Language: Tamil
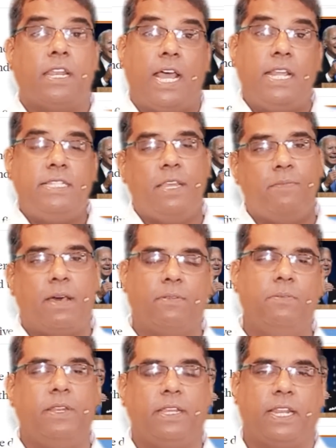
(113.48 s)

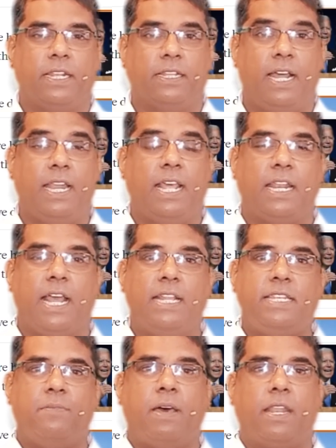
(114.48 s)
ராஜ்யபாரமும் இருக்கிறது ஆனால்
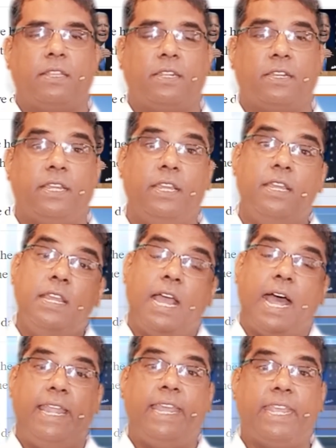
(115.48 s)
ராஜ்யபாரத்திற்கு
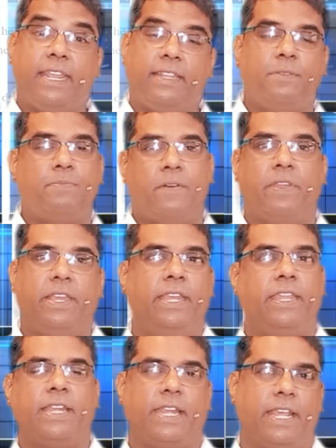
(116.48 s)
அன்னைக்கு இருந்த பவர்
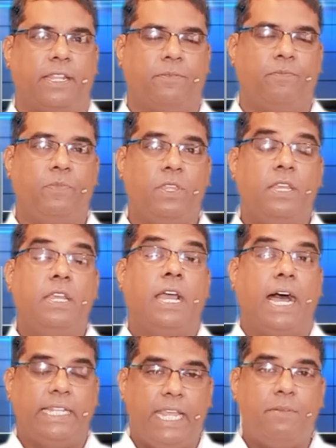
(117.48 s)
இன்னைக்கு கிடையாது
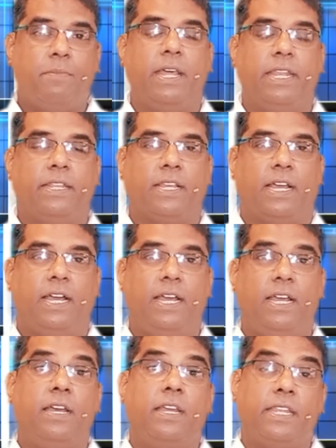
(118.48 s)
அதே மாதிரி
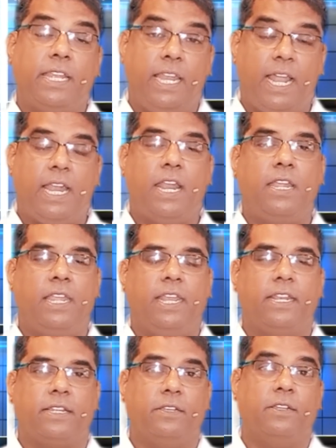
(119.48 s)
தான் எல்லா
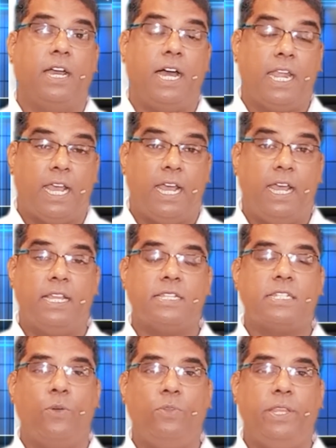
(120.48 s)
நாட்டிலையும் இருக்குது ஆனால்
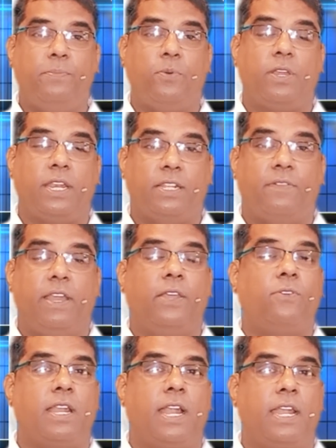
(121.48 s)
சவுதி போன்ற இந்த
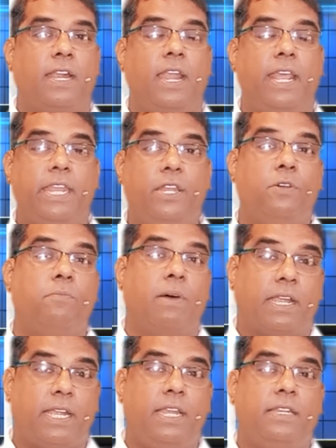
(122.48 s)
வளைகுடா நாடுகளில் இன்னும்
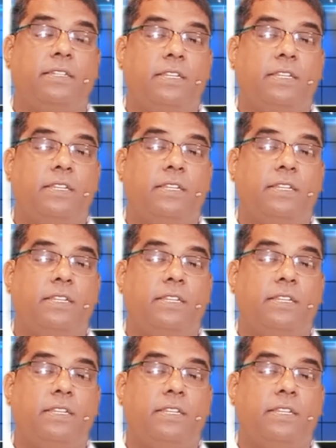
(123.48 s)
மக்கள்